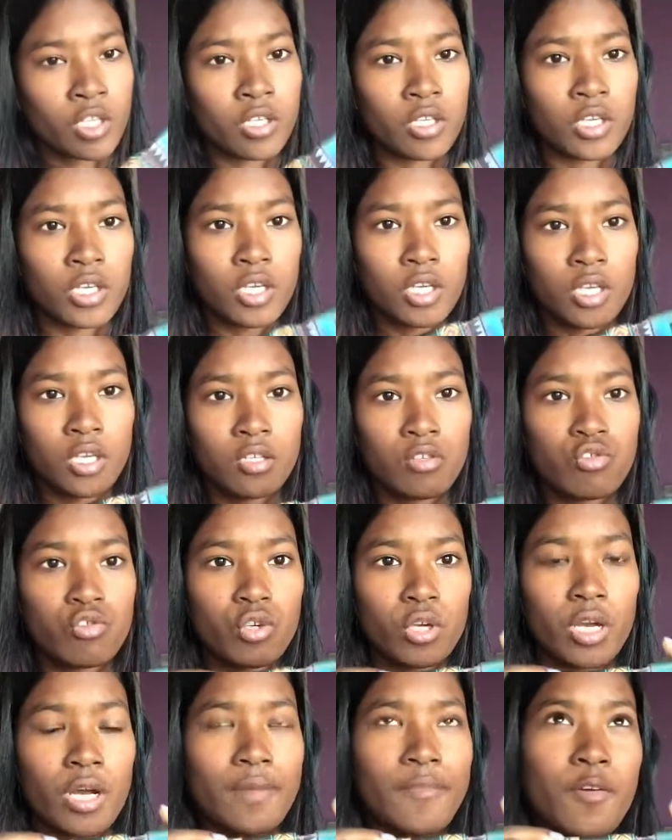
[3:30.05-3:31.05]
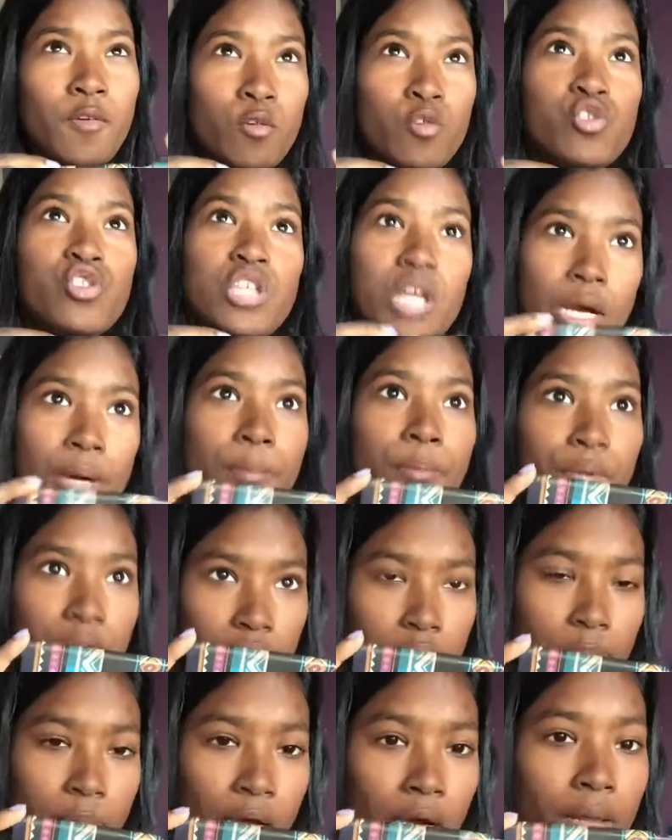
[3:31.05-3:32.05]
che cioè, avevo già
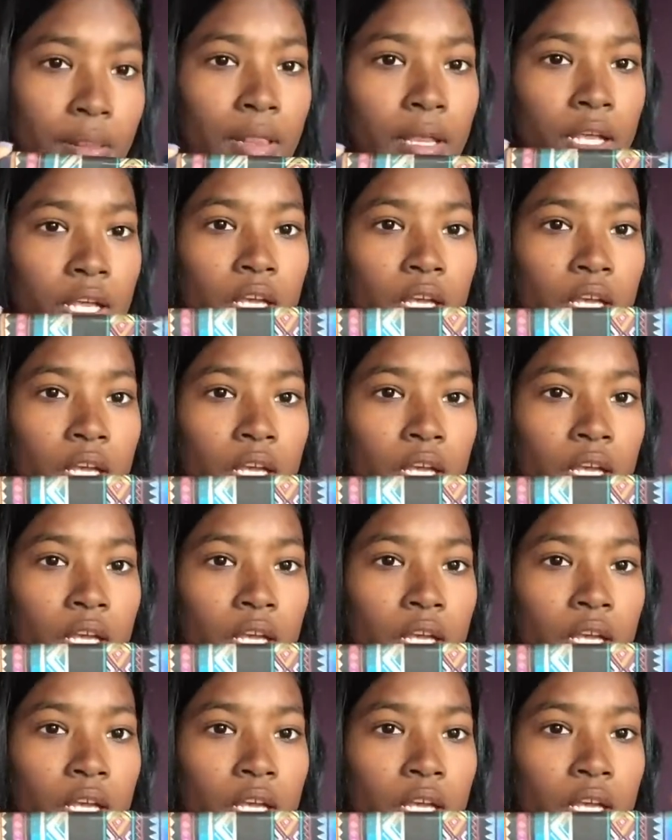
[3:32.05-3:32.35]
prima